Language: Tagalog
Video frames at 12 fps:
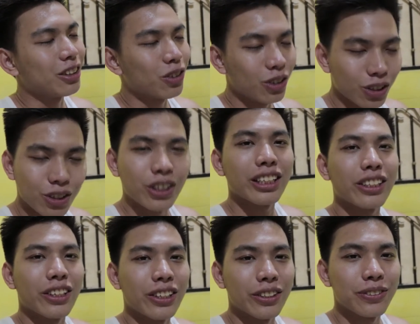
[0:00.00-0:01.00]
Tulog ko na
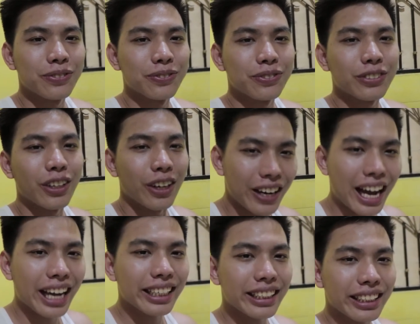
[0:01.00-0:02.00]
to.
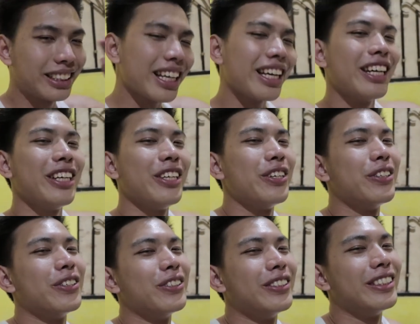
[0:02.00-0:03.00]
Alright? See
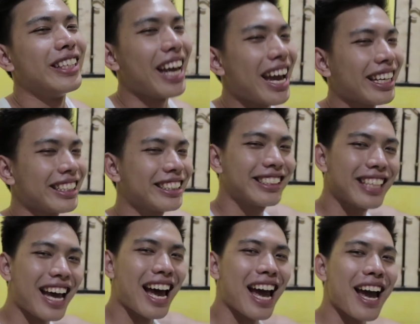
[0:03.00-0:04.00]
you next
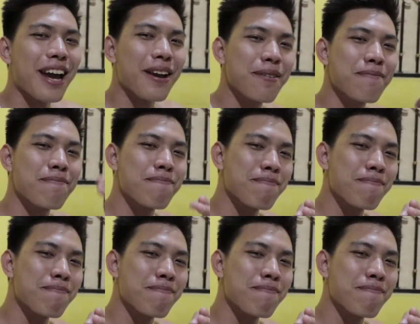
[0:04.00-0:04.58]
time!